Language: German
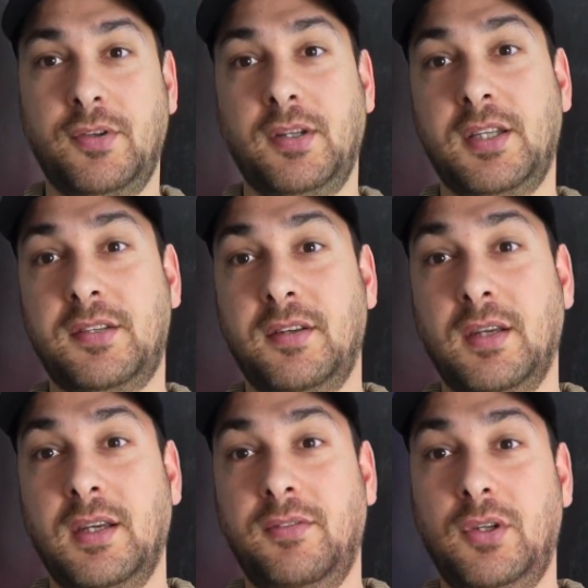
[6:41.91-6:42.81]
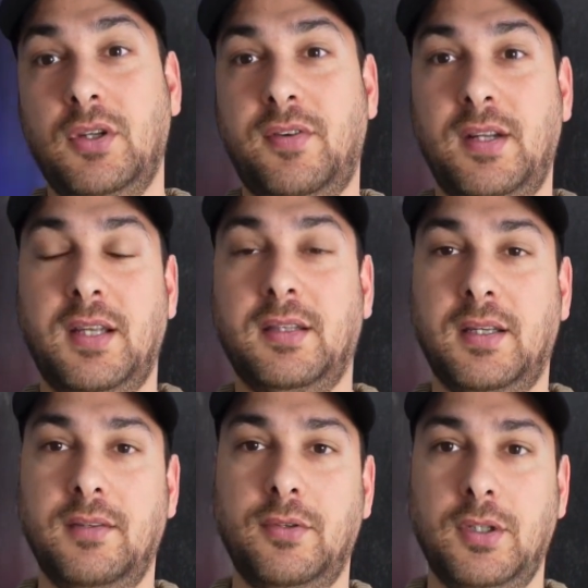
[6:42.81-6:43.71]
Und wenn euch das Video gefallen hat,
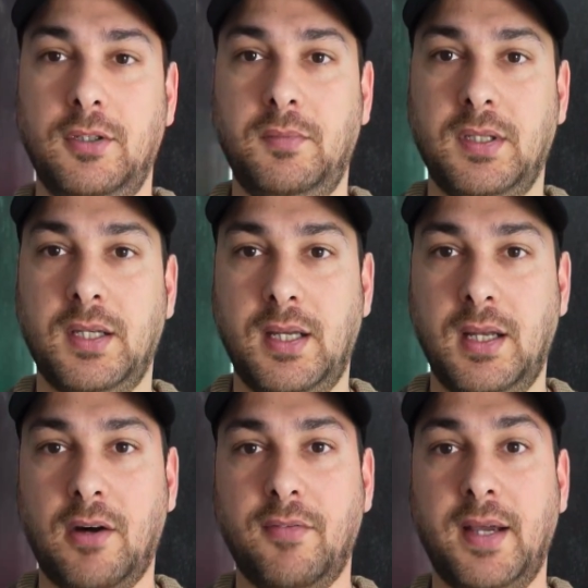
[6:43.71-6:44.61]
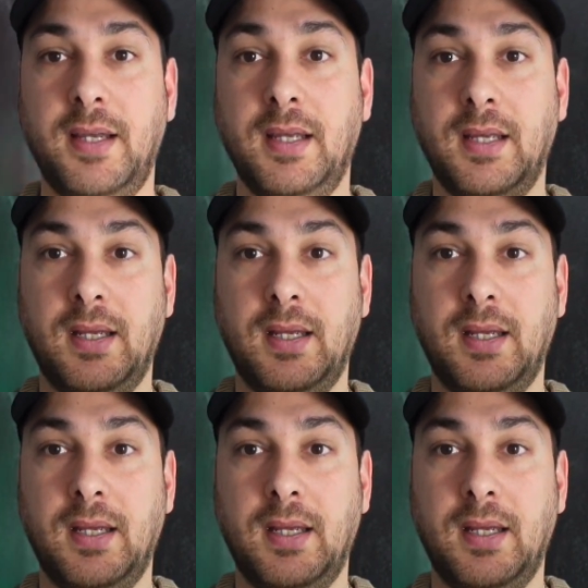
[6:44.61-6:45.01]
dann würde ich mich gerne auf ein